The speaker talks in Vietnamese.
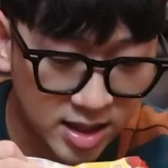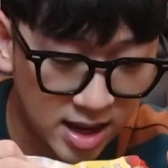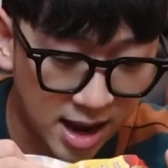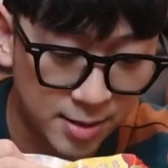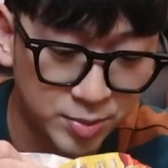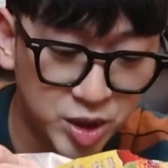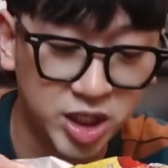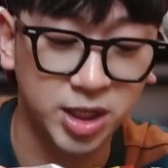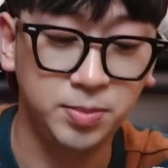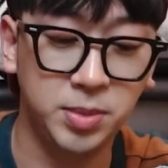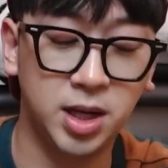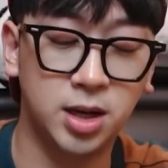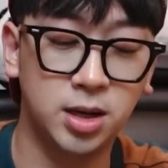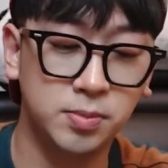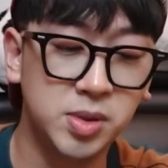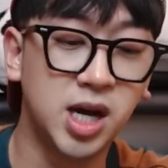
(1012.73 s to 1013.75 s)
8, 9
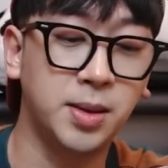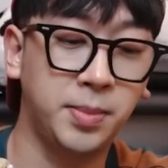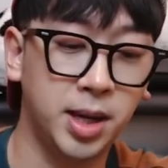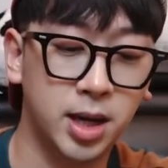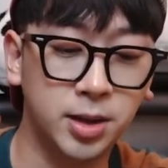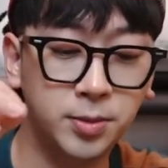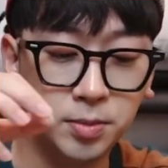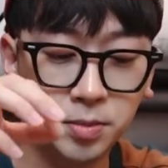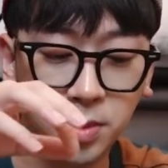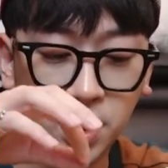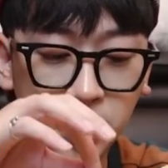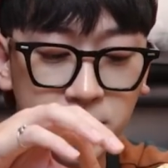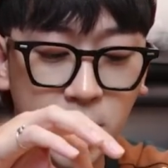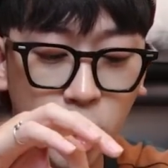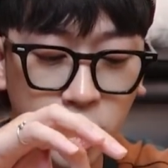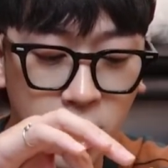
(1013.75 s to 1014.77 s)
miếng, 10 miếng
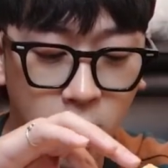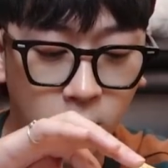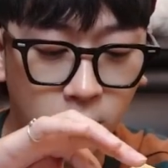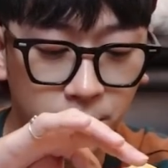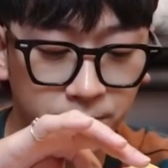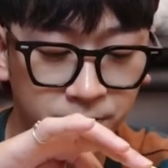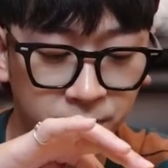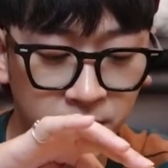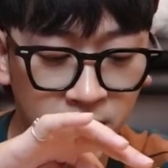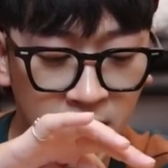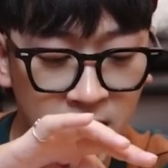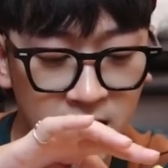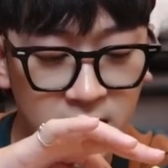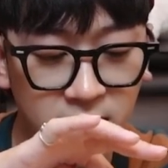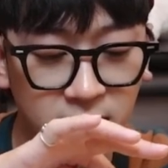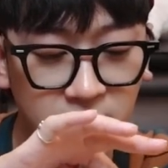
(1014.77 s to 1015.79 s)
to nhỏ
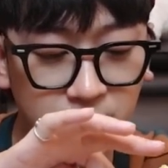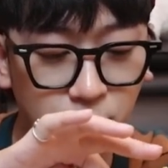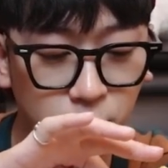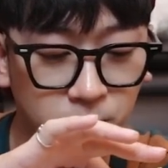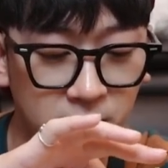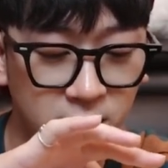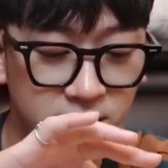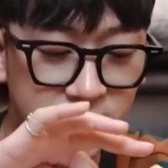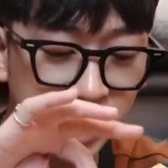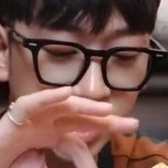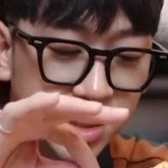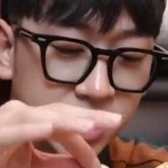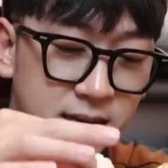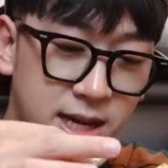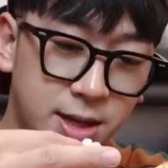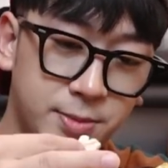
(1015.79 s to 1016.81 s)
nhưng một miếng nó sẽ như
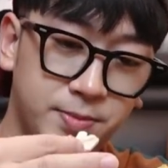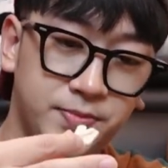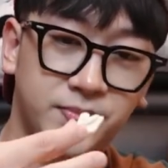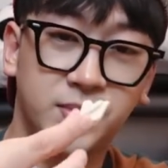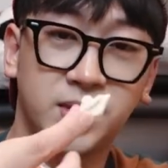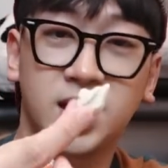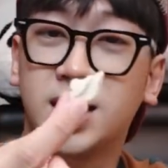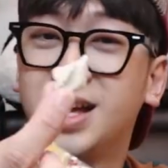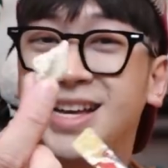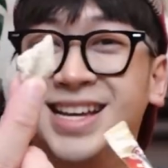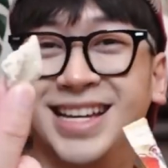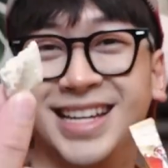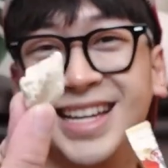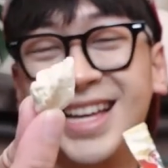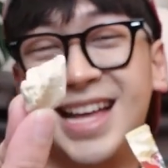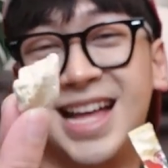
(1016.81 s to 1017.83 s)
thế này
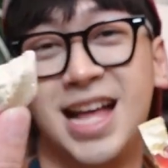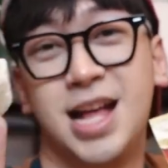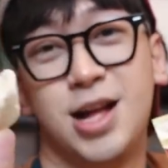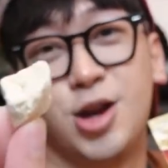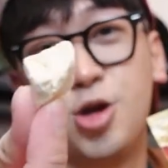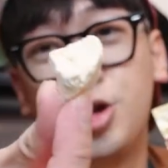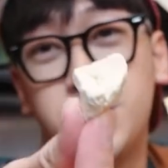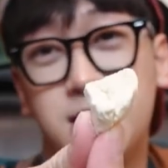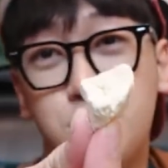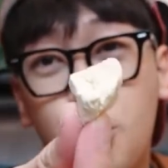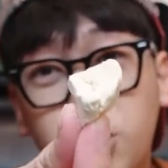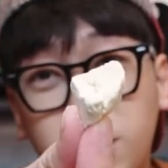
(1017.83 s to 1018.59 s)
nó như một